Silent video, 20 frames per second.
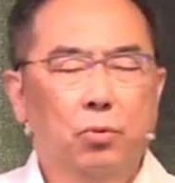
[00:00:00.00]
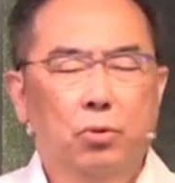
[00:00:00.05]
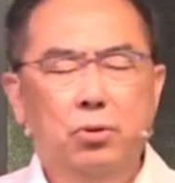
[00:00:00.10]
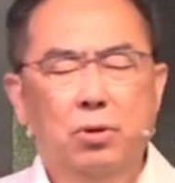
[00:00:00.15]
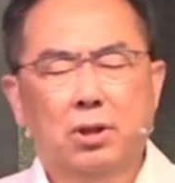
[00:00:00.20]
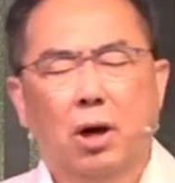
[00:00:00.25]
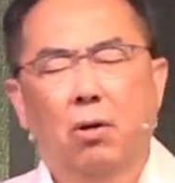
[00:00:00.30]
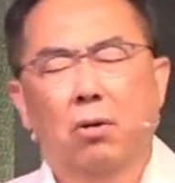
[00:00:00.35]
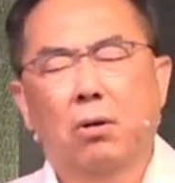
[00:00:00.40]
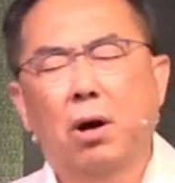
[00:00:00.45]
我
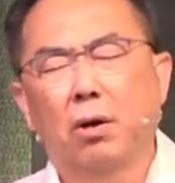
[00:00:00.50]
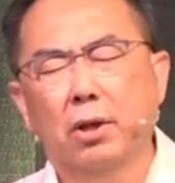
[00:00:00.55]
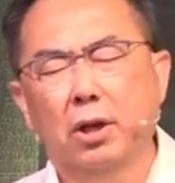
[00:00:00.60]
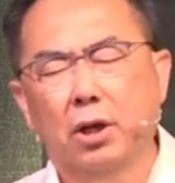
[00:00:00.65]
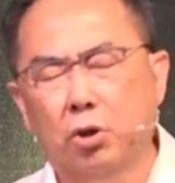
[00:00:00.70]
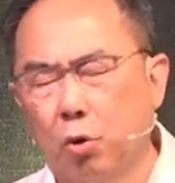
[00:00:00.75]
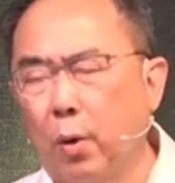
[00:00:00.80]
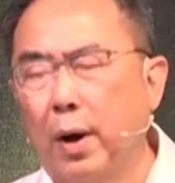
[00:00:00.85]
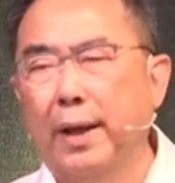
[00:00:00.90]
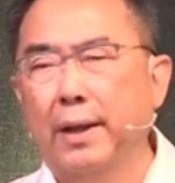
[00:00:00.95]
就祷告
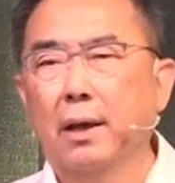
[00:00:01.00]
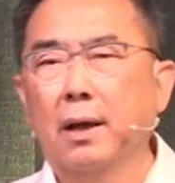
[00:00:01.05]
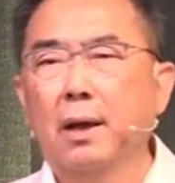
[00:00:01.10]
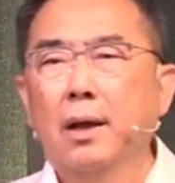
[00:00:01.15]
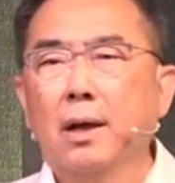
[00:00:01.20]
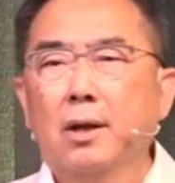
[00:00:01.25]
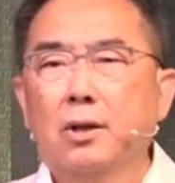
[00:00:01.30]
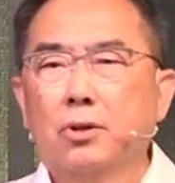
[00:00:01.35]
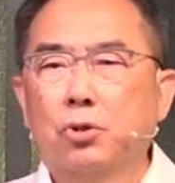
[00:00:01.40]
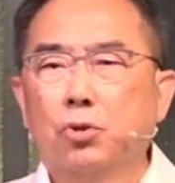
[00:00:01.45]
了一段，
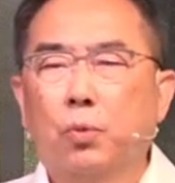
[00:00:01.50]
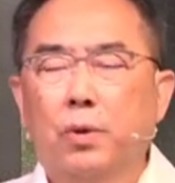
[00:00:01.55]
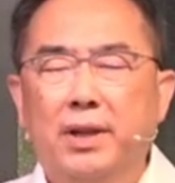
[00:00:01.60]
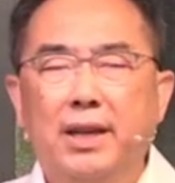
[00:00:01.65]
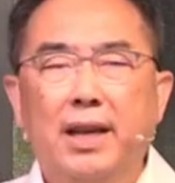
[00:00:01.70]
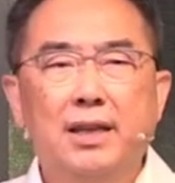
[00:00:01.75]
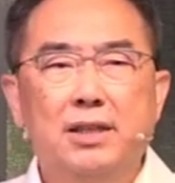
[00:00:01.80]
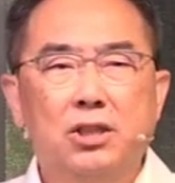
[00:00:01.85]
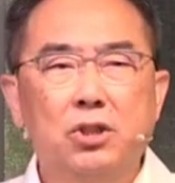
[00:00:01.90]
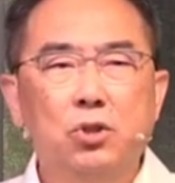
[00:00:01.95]
就是
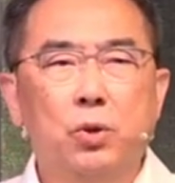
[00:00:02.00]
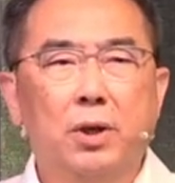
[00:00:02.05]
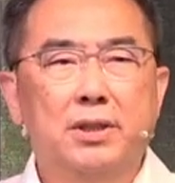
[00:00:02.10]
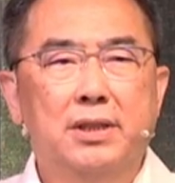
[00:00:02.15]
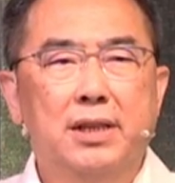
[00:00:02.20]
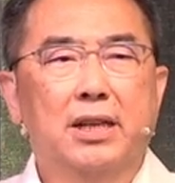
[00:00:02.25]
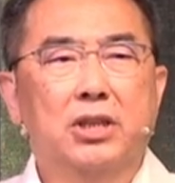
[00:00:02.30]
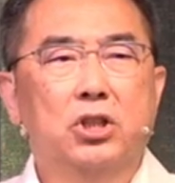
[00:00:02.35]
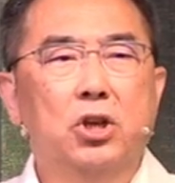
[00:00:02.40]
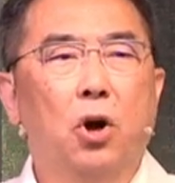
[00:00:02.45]
我内心
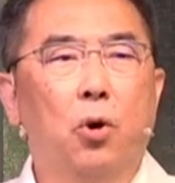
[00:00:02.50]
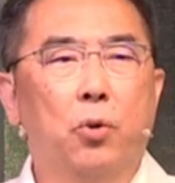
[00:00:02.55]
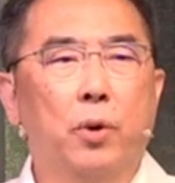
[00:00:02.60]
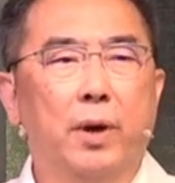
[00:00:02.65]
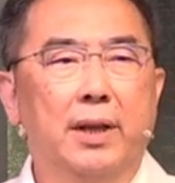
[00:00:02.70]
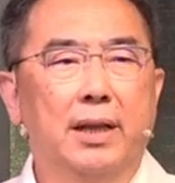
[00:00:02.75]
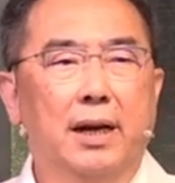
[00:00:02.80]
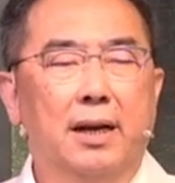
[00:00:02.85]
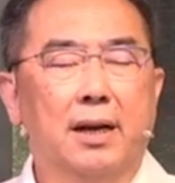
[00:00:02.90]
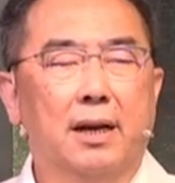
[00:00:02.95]
对这个教
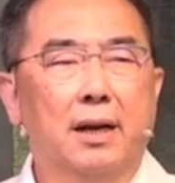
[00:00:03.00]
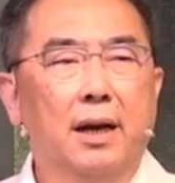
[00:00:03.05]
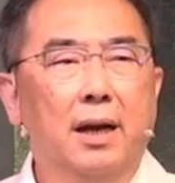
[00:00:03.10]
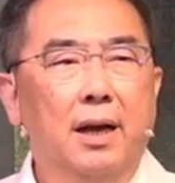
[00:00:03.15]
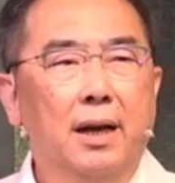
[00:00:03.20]
会的